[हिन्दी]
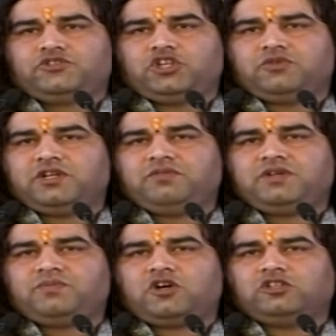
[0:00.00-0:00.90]
जीवन
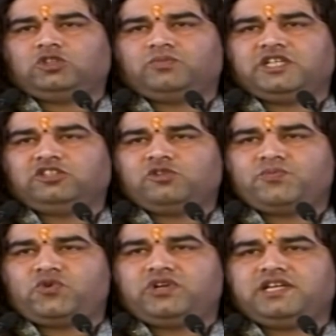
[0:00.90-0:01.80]
में बहुत
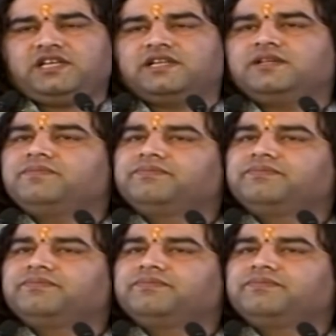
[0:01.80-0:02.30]
महत्वपूर्ण है